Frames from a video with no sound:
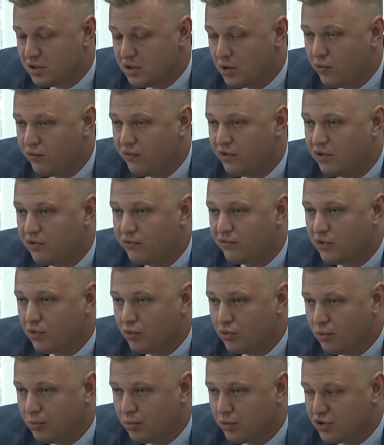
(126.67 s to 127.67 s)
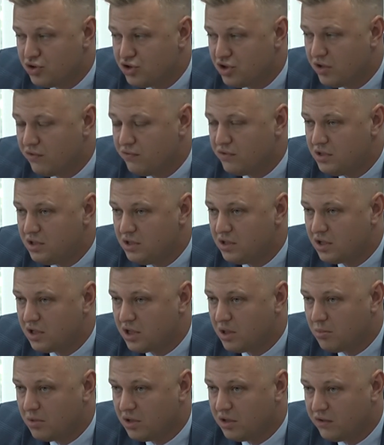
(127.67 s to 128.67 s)
Я уверен, в таком ключе, в единой
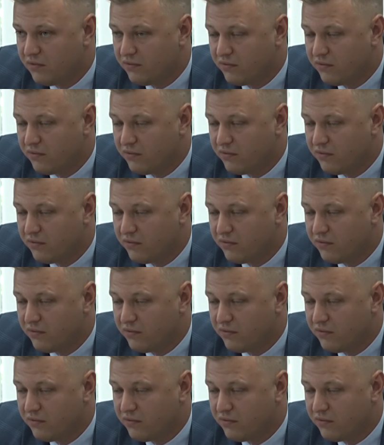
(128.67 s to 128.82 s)
команде,